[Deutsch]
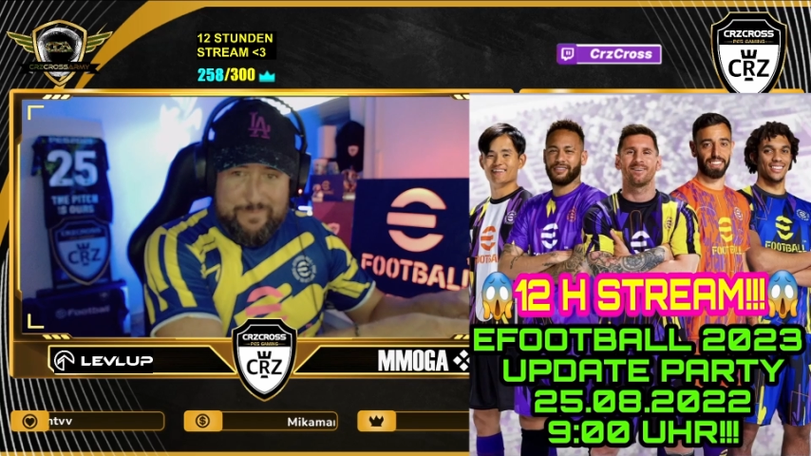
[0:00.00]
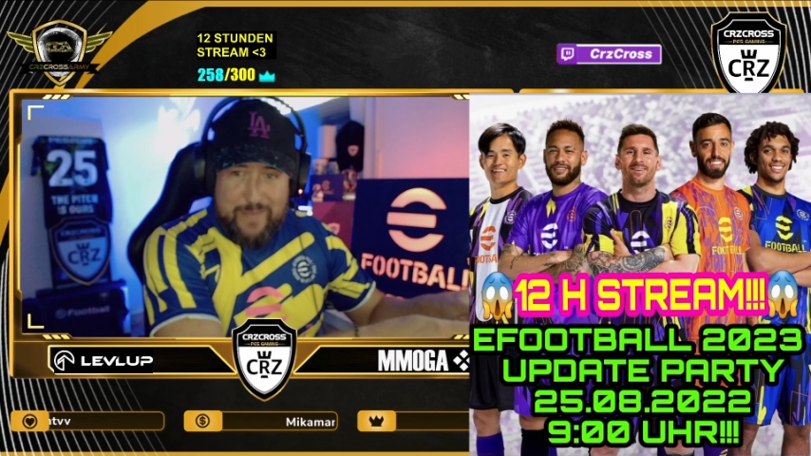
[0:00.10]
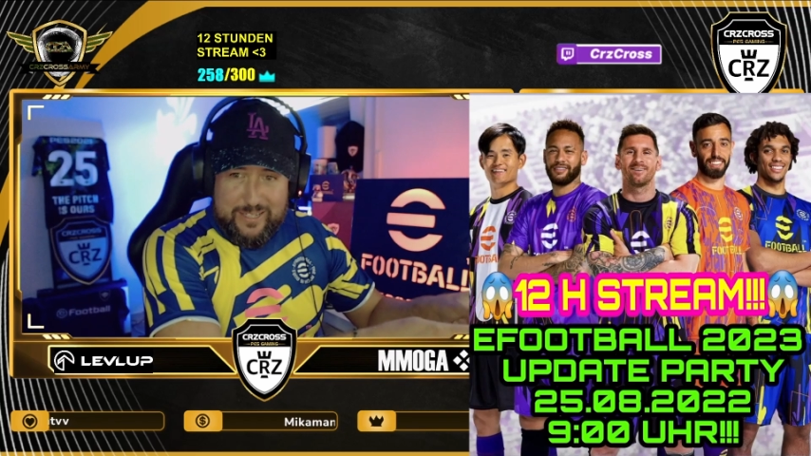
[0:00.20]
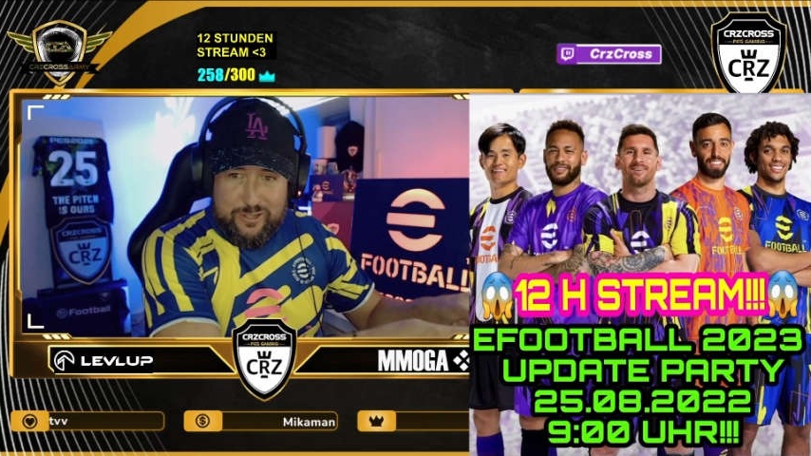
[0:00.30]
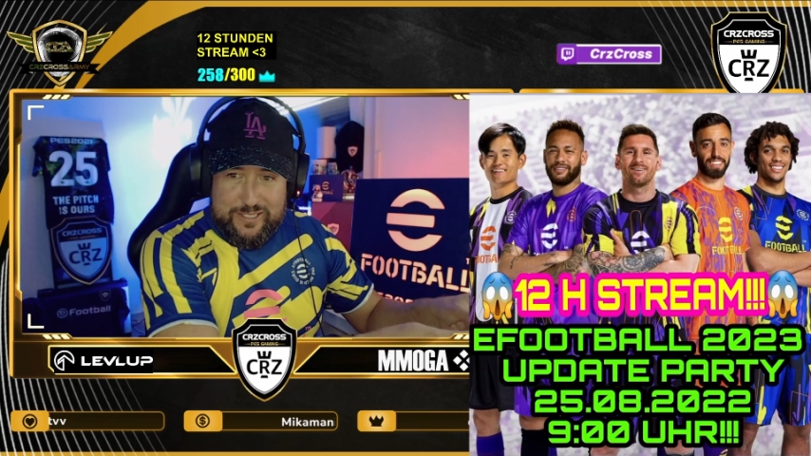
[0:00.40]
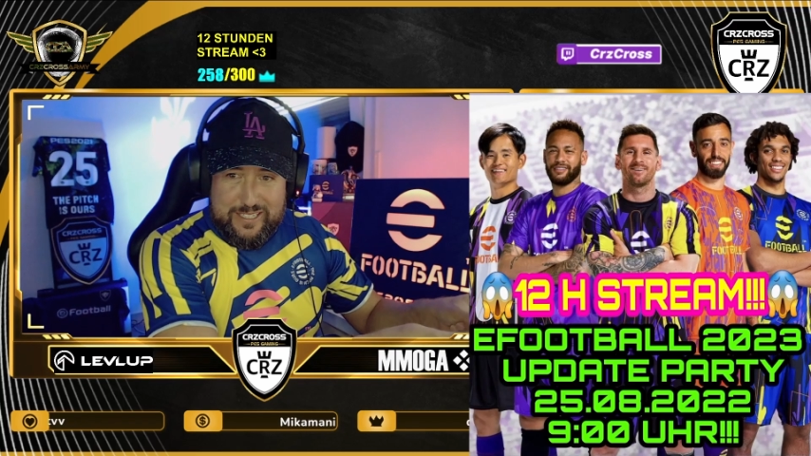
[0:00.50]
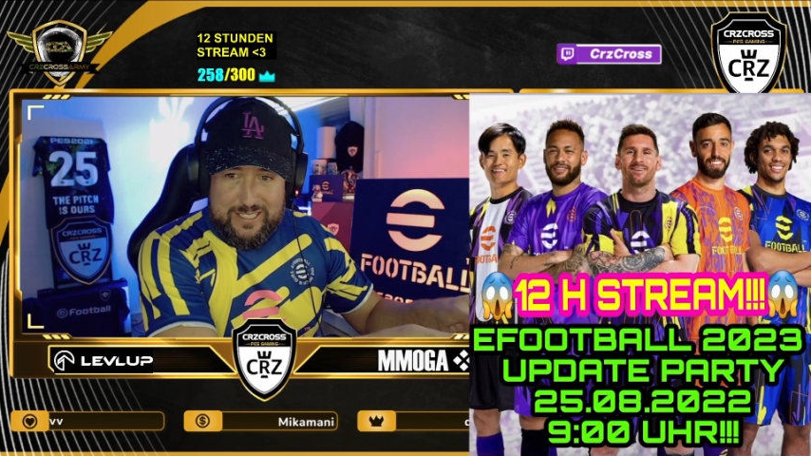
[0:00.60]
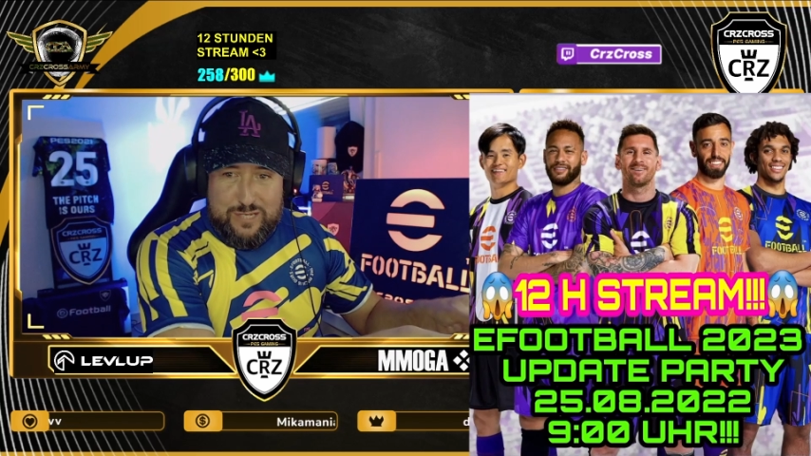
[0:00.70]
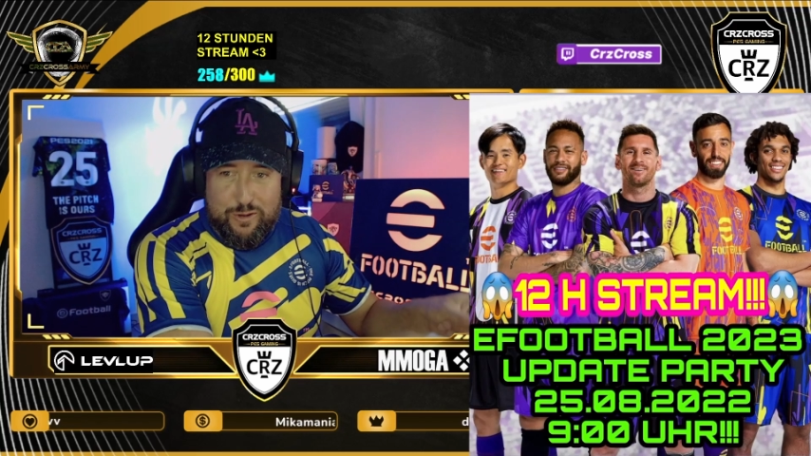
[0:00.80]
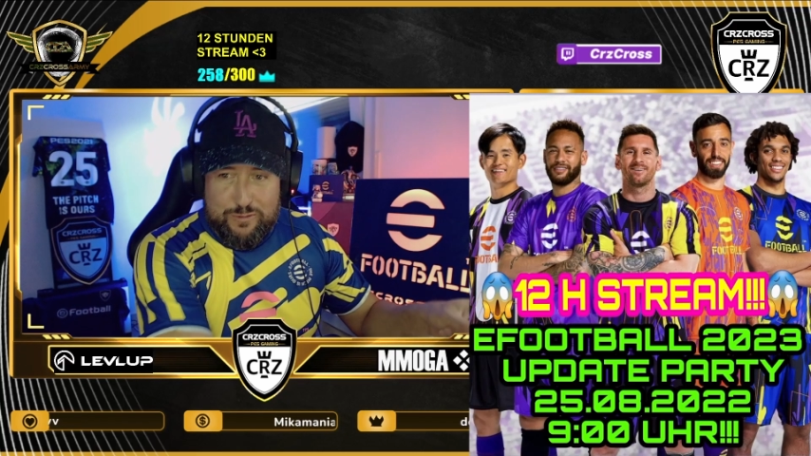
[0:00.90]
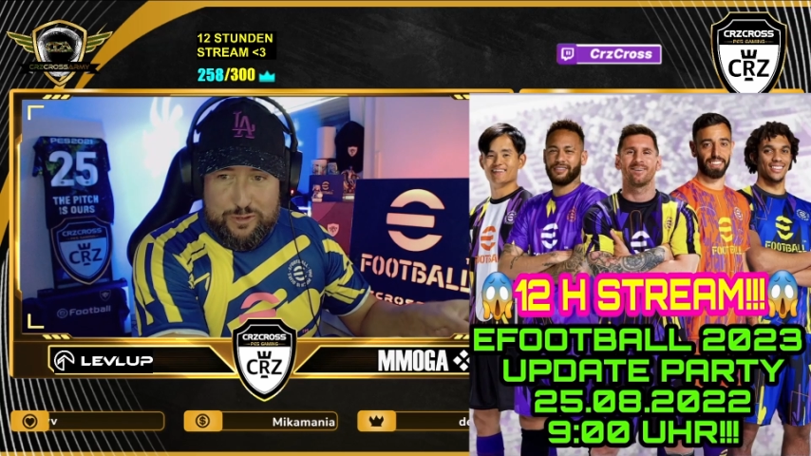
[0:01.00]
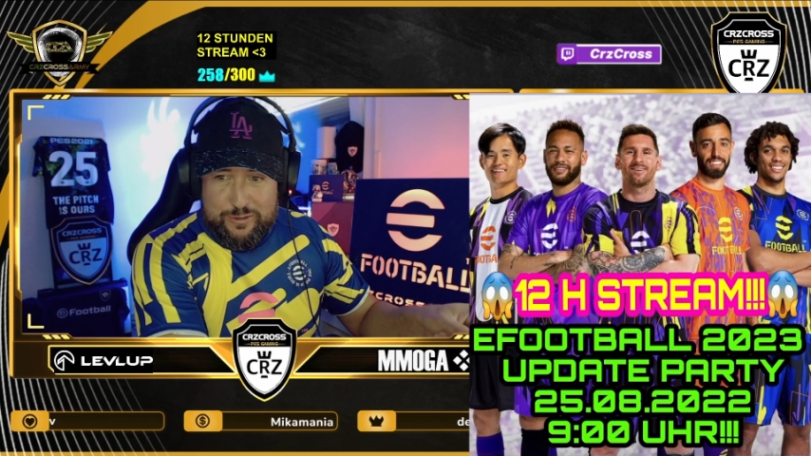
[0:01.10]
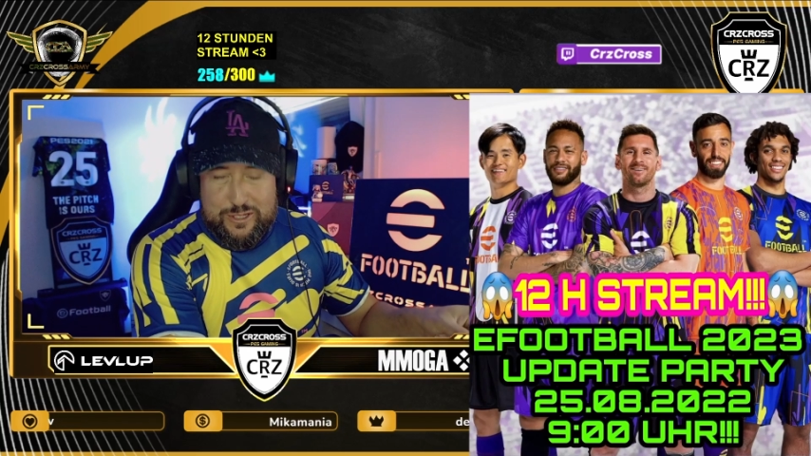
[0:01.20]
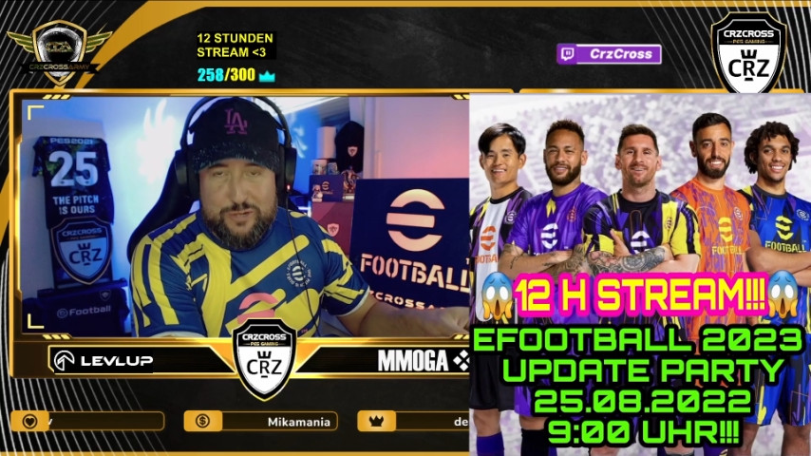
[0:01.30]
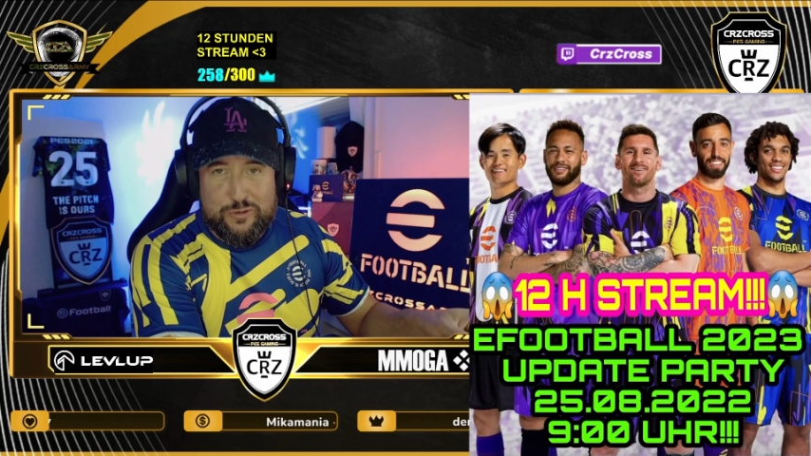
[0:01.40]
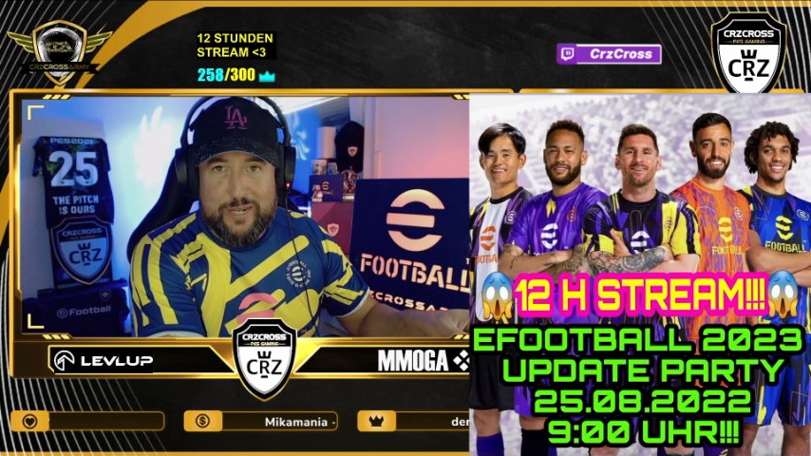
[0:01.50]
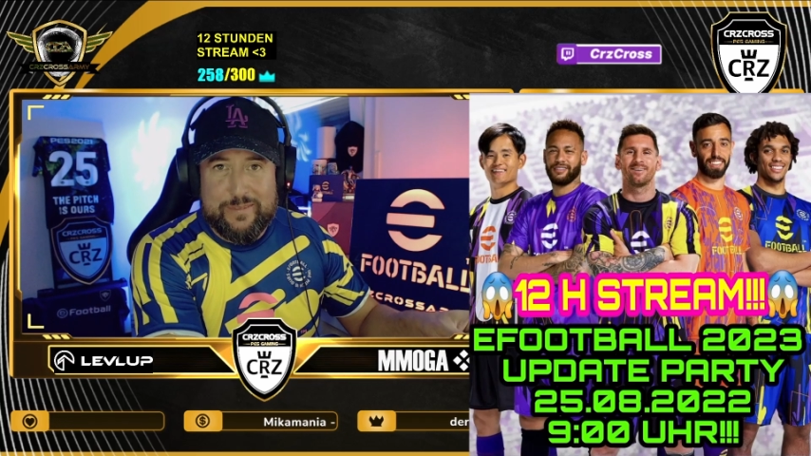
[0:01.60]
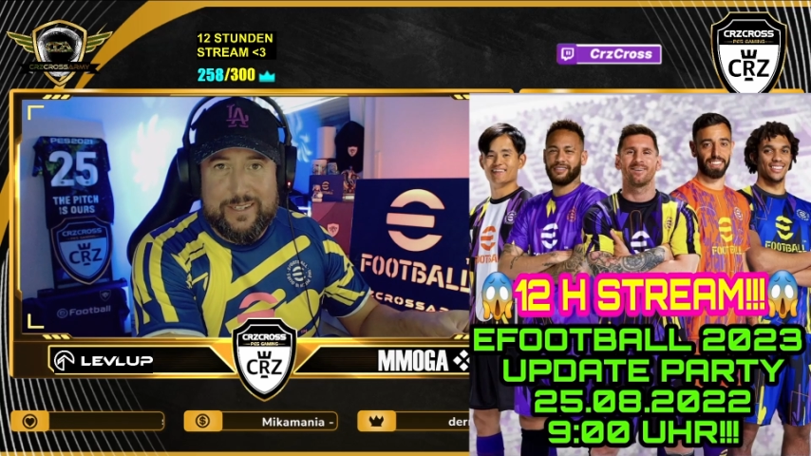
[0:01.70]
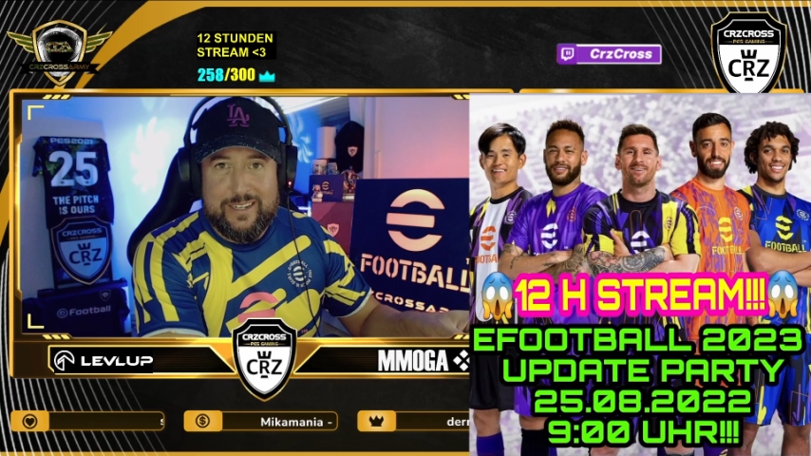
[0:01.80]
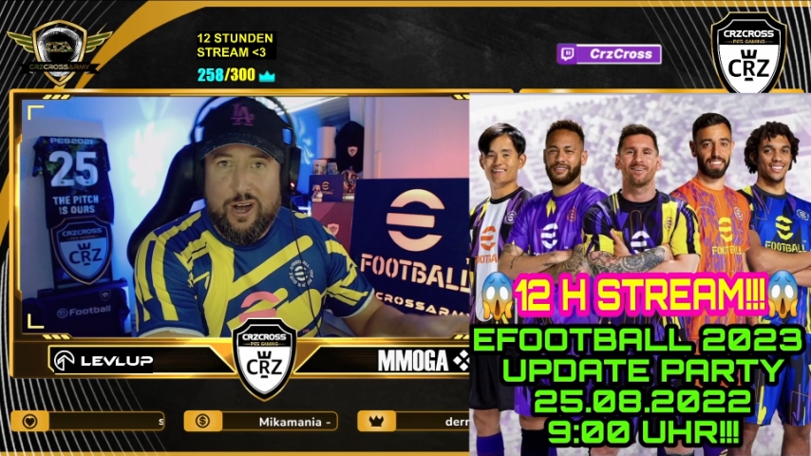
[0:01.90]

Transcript: merkt euch das 12-Stunden-Stream